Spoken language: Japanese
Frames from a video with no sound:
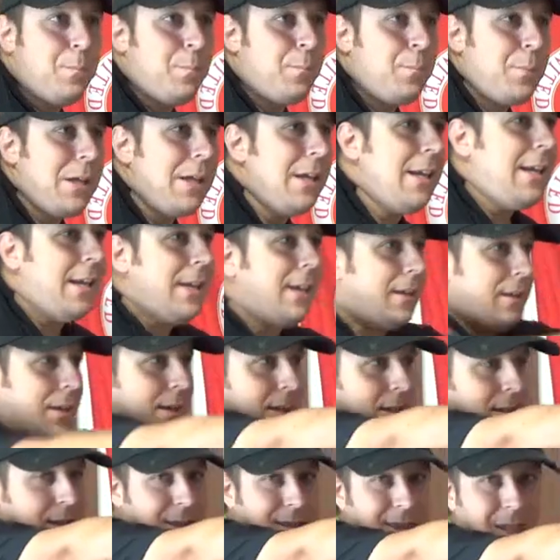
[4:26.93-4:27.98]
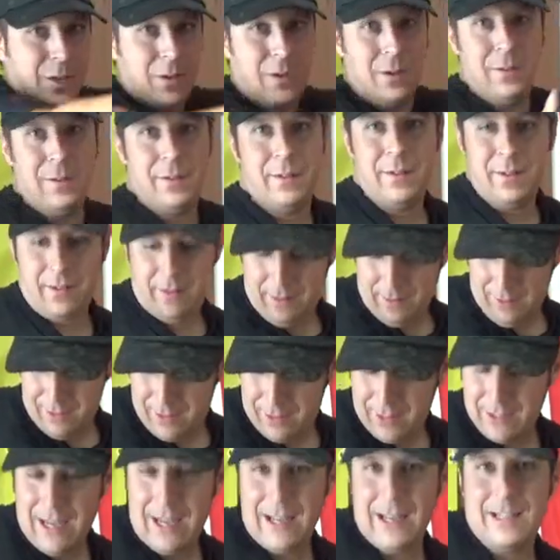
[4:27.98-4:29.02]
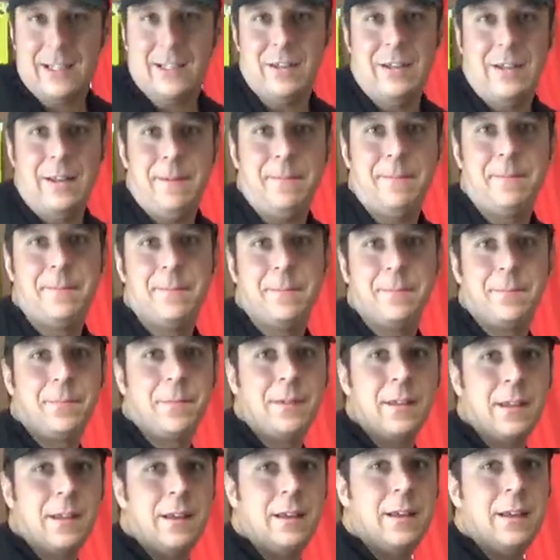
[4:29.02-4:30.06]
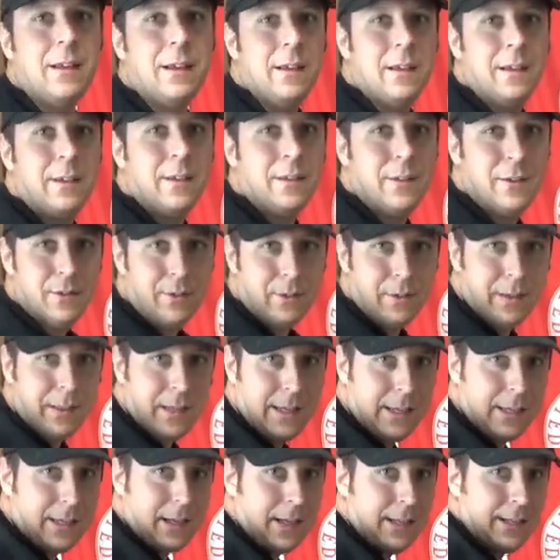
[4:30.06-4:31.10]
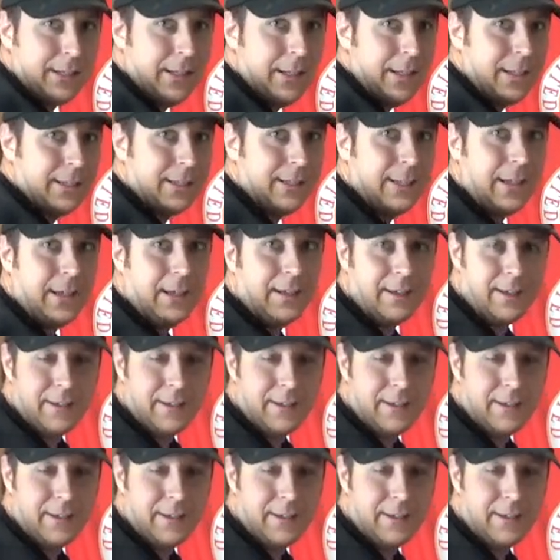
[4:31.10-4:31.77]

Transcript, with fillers: ピードン使いやすいいい感じですね